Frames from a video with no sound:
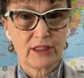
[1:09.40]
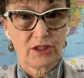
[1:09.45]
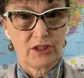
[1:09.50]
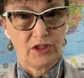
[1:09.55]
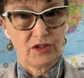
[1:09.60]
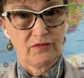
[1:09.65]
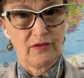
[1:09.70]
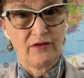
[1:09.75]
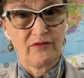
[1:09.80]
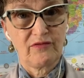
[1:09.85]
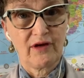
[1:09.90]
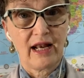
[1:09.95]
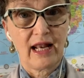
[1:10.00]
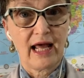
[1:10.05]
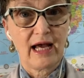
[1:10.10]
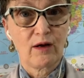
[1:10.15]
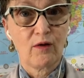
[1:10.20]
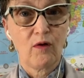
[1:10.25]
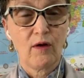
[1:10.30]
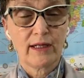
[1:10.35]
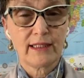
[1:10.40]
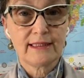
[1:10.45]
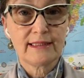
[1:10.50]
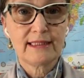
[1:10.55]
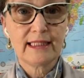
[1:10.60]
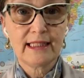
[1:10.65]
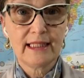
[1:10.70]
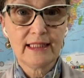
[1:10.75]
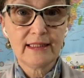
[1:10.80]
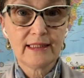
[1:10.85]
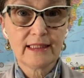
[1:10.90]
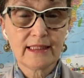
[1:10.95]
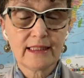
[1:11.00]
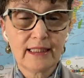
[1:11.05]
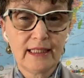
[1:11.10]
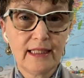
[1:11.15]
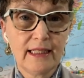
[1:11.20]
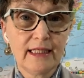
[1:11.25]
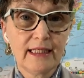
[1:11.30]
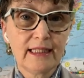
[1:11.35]
a gente vai falar agora em seguida,
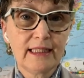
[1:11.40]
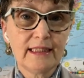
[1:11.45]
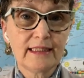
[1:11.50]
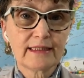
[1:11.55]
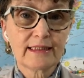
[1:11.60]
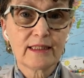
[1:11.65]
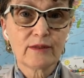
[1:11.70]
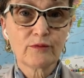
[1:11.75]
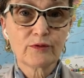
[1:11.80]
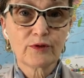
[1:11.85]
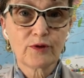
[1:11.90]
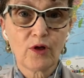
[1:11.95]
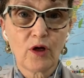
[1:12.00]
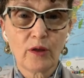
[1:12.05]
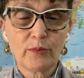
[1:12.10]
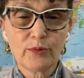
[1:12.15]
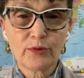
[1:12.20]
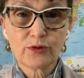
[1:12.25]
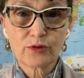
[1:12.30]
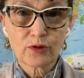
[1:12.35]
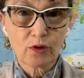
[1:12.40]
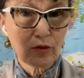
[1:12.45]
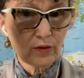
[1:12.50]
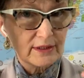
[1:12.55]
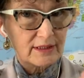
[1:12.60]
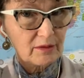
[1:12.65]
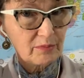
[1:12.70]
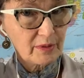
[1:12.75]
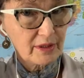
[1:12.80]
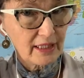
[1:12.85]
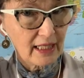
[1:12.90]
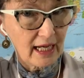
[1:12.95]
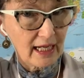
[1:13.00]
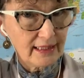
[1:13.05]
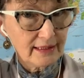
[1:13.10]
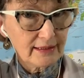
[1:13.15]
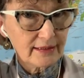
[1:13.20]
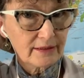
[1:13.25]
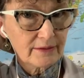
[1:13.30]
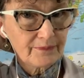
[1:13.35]
que são os lobos
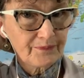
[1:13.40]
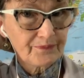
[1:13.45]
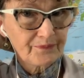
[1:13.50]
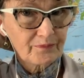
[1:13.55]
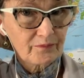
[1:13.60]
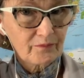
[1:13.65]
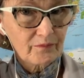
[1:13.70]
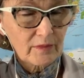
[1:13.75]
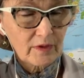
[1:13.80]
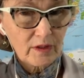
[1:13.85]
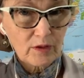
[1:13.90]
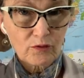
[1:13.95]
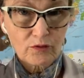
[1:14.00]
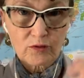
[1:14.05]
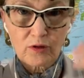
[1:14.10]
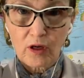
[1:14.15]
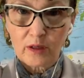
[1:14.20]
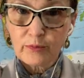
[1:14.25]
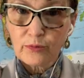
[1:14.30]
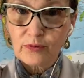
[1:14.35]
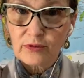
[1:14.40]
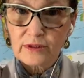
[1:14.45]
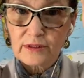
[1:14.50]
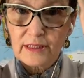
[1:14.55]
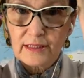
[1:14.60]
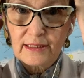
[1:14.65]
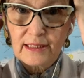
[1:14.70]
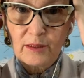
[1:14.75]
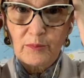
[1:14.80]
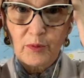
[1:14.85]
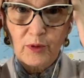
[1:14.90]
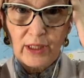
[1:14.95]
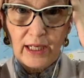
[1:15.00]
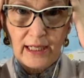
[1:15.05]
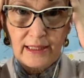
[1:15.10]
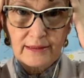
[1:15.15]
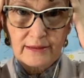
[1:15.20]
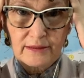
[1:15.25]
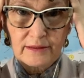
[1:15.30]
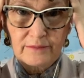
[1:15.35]
occipitais e os lobos
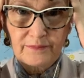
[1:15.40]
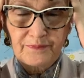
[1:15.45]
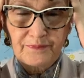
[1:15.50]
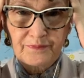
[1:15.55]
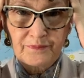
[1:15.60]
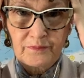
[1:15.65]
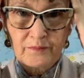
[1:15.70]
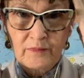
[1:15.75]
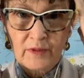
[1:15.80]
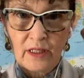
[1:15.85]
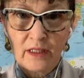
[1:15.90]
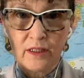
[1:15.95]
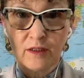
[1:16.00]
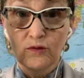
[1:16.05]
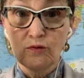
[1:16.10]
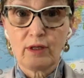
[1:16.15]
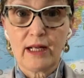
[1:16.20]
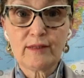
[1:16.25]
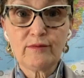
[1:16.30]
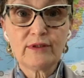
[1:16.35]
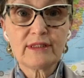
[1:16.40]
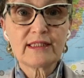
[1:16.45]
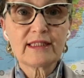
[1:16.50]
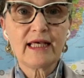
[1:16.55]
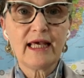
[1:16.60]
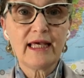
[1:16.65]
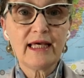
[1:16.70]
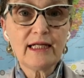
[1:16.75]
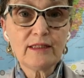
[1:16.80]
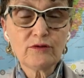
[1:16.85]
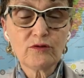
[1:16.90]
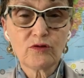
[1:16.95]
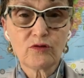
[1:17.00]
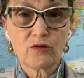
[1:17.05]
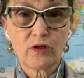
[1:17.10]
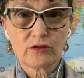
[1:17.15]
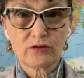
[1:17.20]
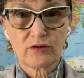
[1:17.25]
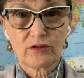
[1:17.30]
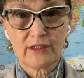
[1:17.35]
temporais. Do lado esquerdo do
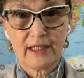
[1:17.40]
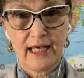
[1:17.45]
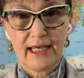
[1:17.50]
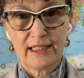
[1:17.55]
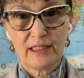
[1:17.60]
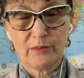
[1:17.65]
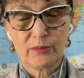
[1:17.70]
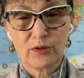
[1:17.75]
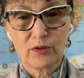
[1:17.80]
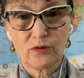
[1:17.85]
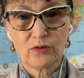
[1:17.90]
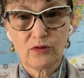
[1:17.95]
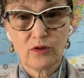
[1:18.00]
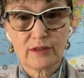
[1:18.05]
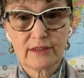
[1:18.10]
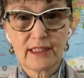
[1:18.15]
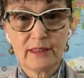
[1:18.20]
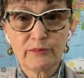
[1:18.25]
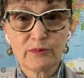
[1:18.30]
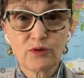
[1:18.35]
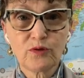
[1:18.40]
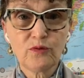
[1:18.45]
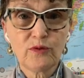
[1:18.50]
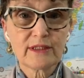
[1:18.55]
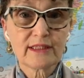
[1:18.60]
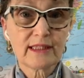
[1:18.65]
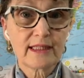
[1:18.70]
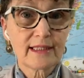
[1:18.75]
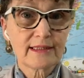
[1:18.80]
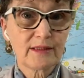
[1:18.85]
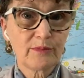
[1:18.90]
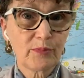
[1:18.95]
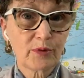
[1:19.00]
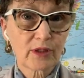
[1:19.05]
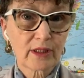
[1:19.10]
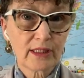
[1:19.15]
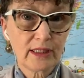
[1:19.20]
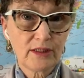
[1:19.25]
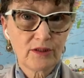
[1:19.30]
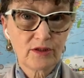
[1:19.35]
nosso cérebro, nós temos duas áreas
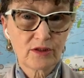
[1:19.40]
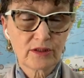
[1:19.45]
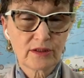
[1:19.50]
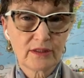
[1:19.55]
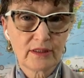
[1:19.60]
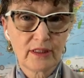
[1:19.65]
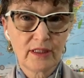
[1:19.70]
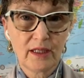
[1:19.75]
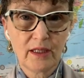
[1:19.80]
importantes,